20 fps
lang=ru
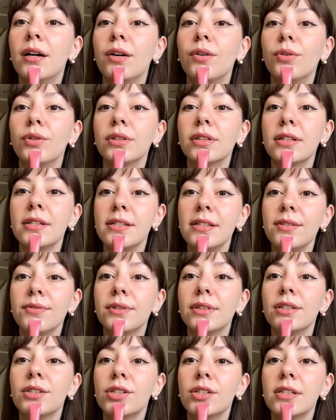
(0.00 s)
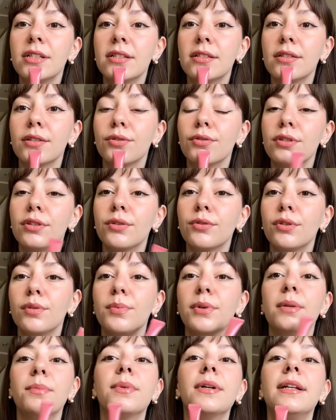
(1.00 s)
он красиво ложится, то есть такой
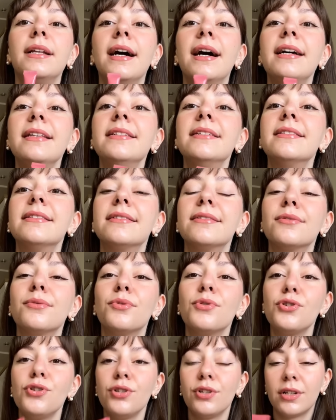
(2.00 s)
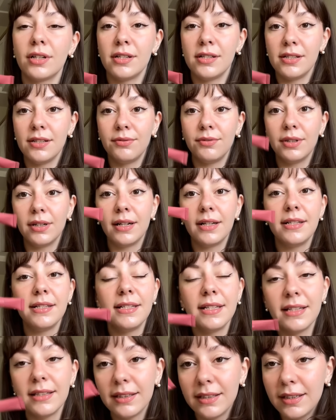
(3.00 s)
прям глянец, очень красивые
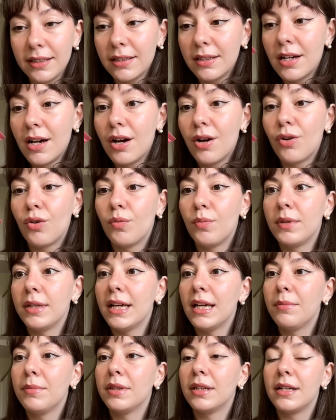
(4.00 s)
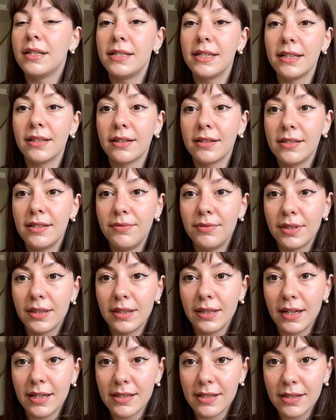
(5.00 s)
оттенки, у меня именно оттенок
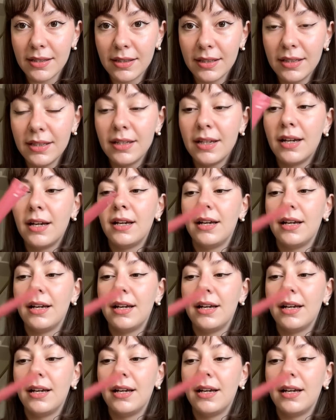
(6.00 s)
19,